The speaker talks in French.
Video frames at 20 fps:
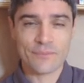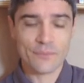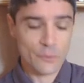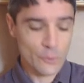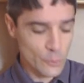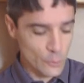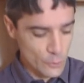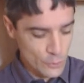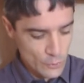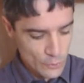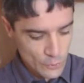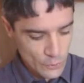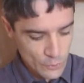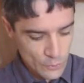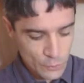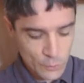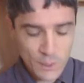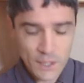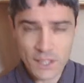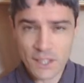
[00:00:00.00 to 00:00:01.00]
Donc euh,
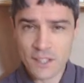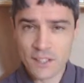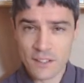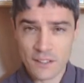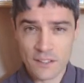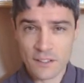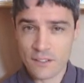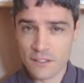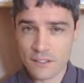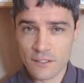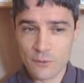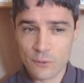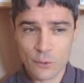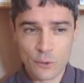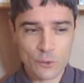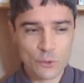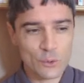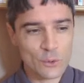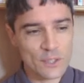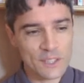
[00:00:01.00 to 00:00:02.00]
oui, il faut
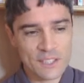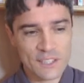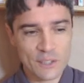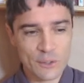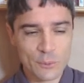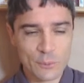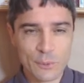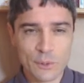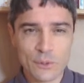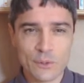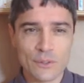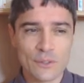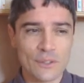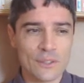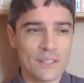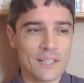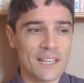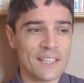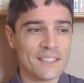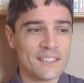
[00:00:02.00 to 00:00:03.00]
souligner le mot,
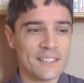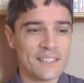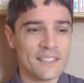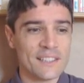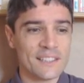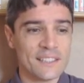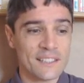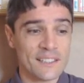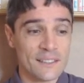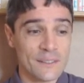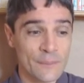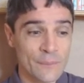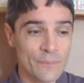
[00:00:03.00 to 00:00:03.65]
la dignité.